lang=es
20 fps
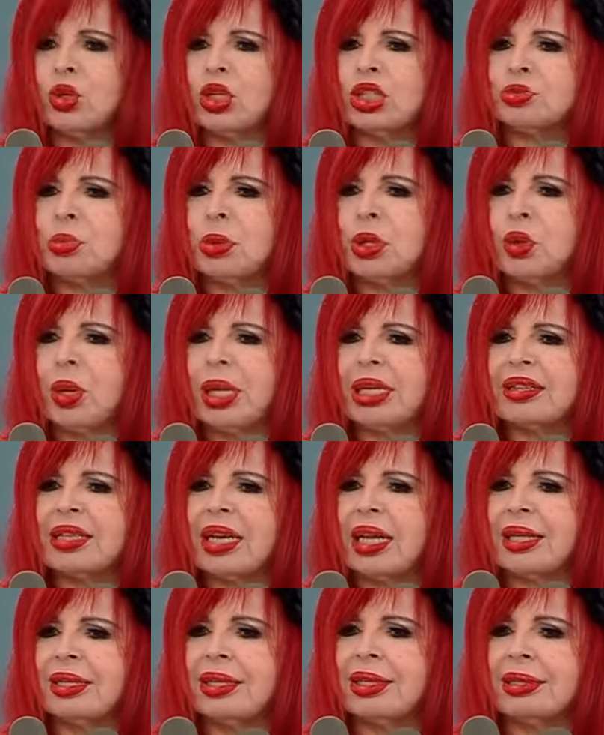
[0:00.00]
no esperó el
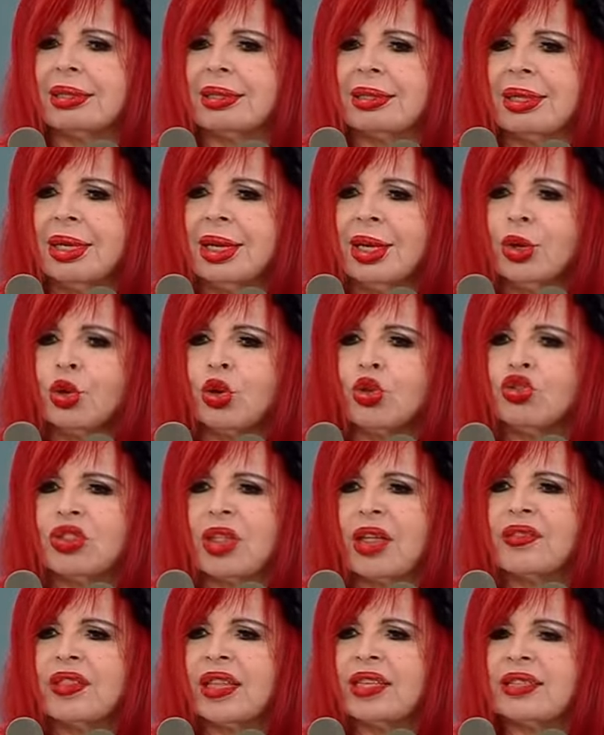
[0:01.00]
tren con
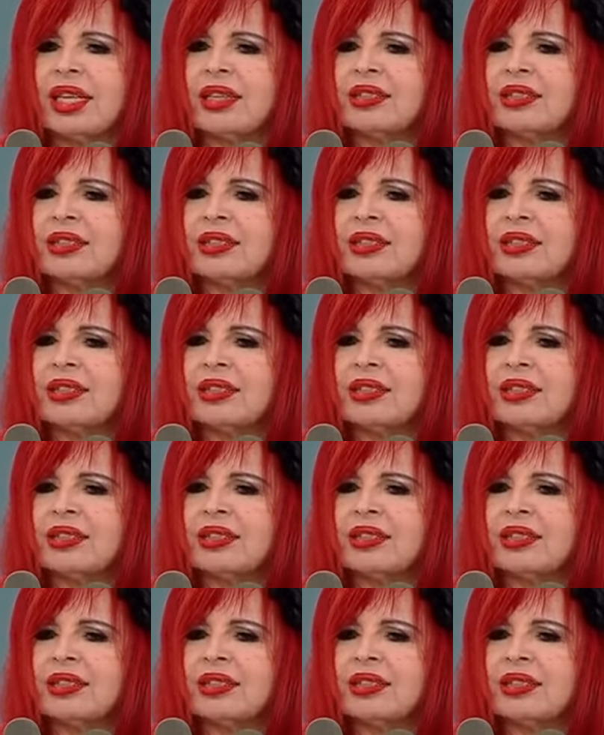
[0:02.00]
tantas